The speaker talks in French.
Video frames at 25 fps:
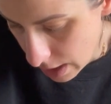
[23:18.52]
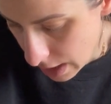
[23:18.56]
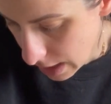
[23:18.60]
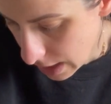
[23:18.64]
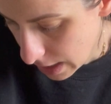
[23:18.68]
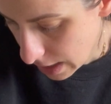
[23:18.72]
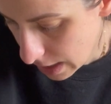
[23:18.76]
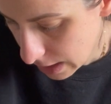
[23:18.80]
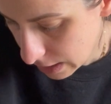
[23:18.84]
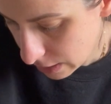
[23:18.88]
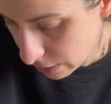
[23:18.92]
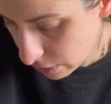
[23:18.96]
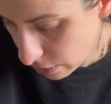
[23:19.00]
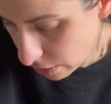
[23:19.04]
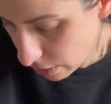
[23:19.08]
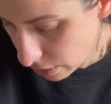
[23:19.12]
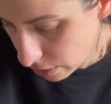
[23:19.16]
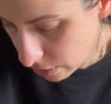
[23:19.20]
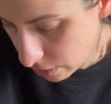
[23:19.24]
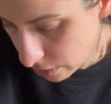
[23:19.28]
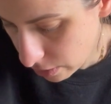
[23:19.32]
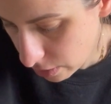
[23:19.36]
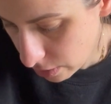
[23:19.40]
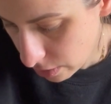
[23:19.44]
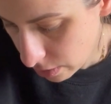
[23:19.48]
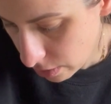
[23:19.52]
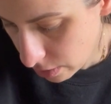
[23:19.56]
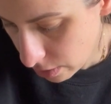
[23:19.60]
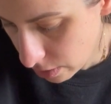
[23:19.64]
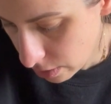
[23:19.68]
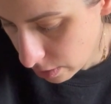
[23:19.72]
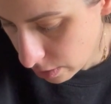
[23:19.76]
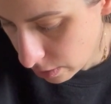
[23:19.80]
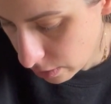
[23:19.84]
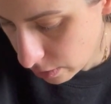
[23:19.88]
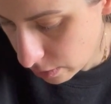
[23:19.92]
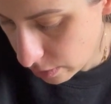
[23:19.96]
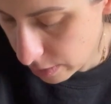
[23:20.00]
La toque
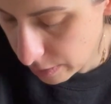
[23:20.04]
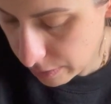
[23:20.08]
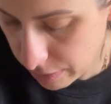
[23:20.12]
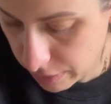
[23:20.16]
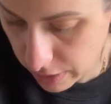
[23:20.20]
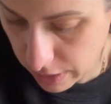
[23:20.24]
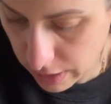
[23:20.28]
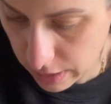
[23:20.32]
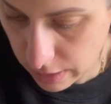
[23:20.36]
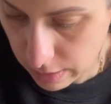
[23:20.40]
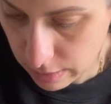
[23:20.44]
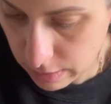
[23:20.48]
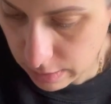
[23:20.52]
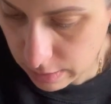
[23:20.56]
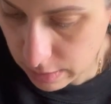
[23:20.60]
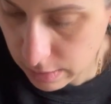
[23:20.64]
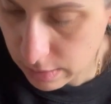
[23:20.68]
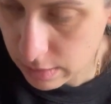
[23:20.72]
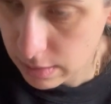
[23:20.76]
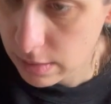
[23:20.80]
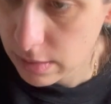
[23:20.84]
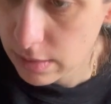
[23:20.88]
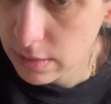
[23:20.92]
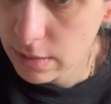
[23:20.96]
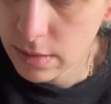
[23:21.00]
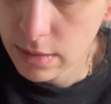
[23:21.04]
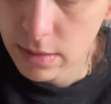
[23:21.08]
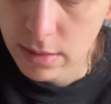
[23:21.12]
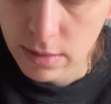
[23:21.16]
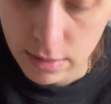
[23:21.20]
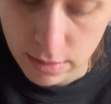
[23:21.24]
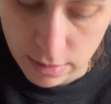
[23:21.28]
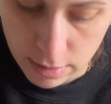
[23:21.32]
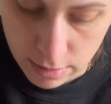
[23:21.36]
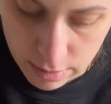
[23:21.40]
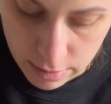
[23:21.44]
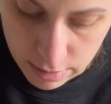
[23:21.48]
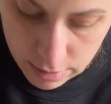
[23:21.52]
cuivrée.
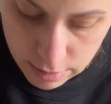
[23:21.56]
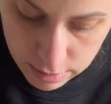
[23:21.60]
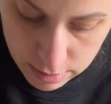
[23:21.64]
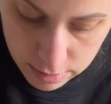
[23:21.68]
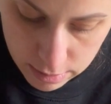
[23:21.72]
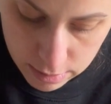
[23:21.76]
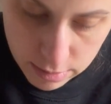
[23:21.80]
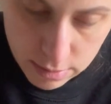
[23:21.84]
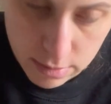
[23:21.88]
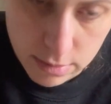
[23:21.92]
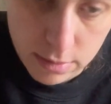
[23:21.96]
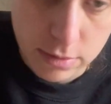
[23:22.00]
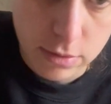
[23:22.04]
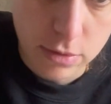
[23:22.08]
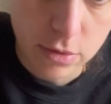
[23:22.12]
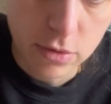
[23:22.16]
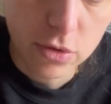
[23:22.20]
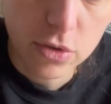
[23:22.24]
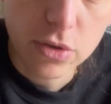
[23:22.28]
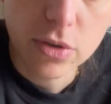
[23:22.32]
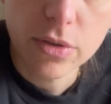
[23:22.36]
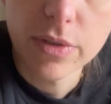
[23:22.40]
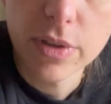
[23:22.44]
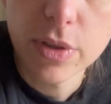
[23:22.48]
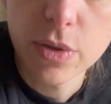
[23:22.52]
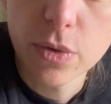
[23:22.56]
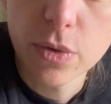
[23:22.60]
Ah, attends, j'ai de